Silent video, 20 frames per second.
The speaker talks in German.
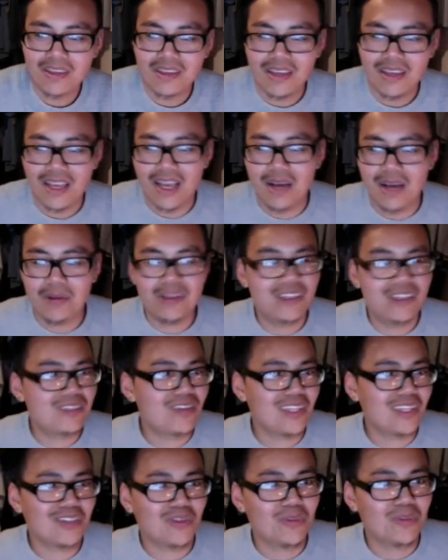Ja, aber das
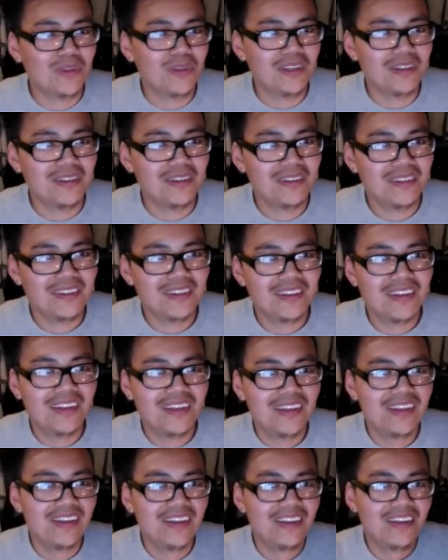war's von mir.
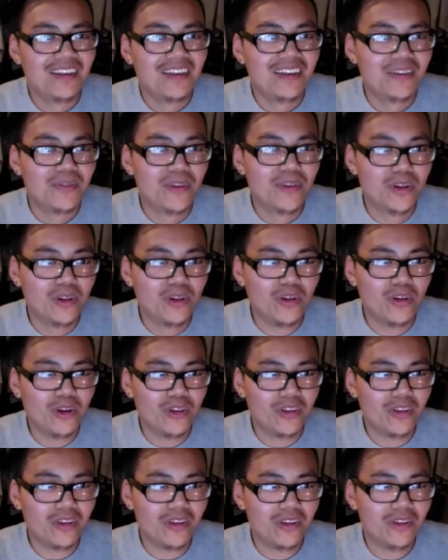Viel Glück
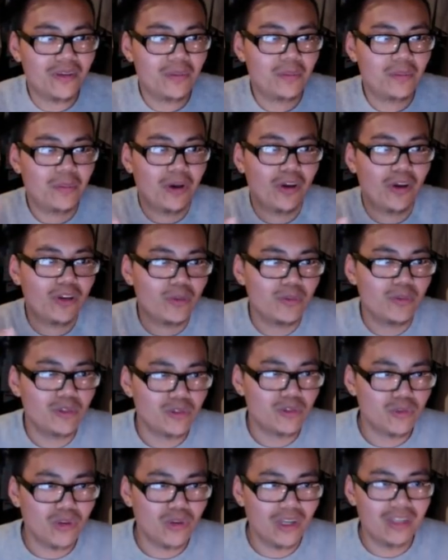heute, Folge
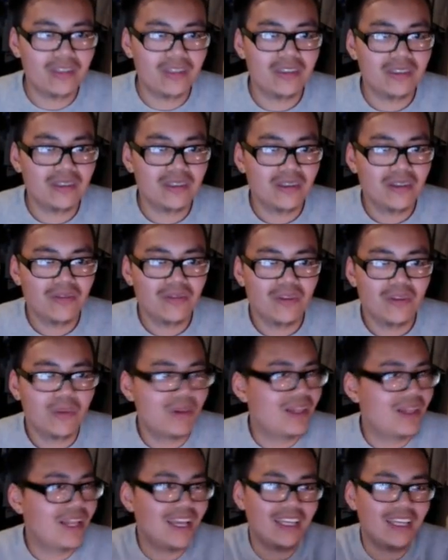Muterates, wie immer
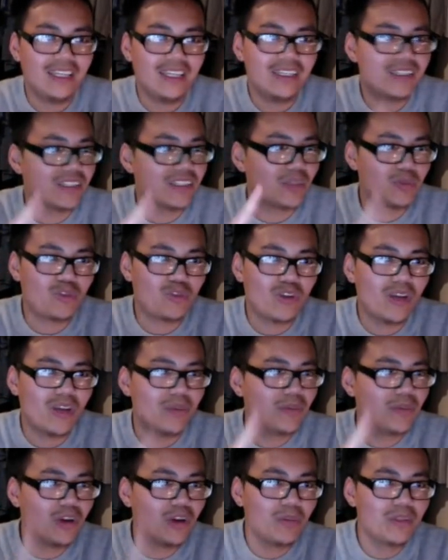liken, subscriben,
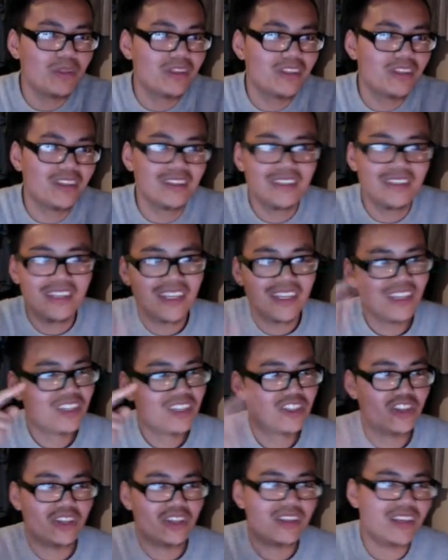kommentieren,
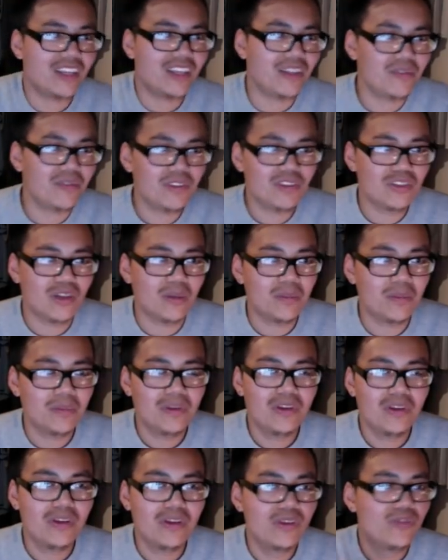checkt die anderen Videos ab,
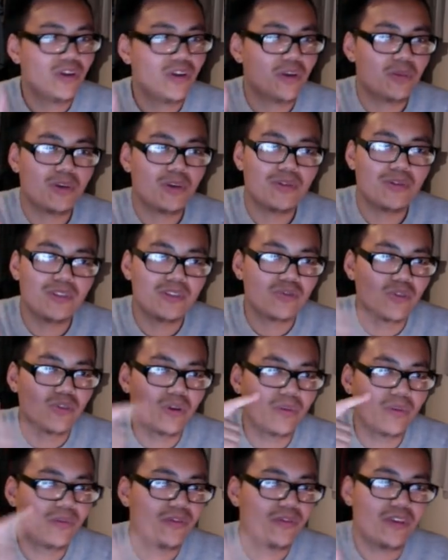folgt mir auf
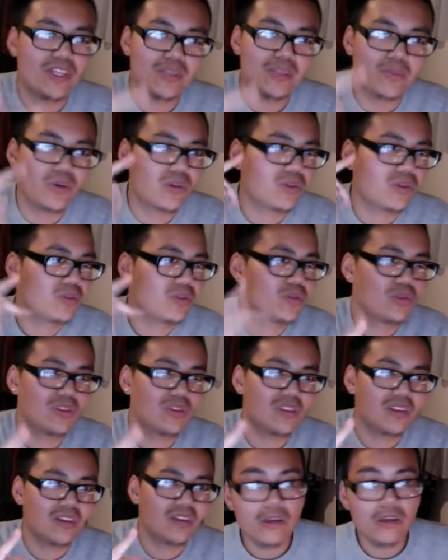Instagram, Facebook,
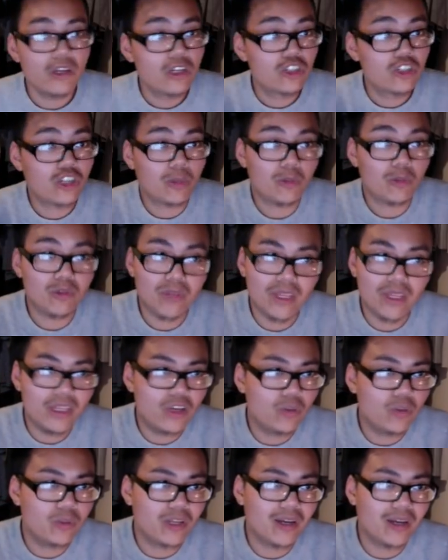Twitter. Schreibt unten in die
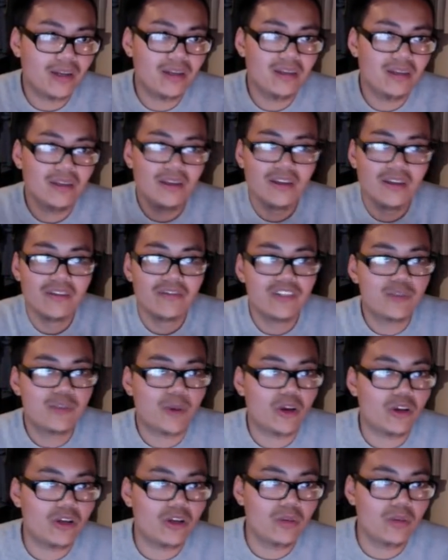Kommentare, wie es bei
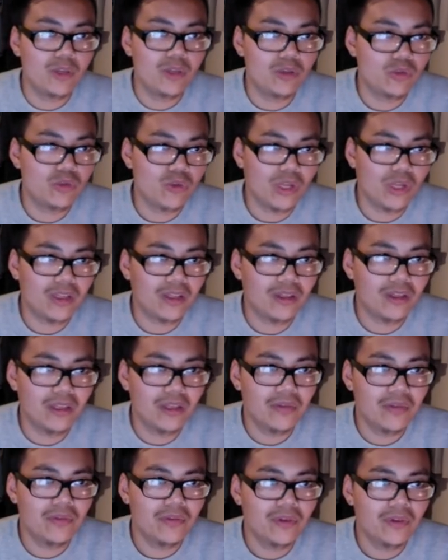eurem Muterate dann lief,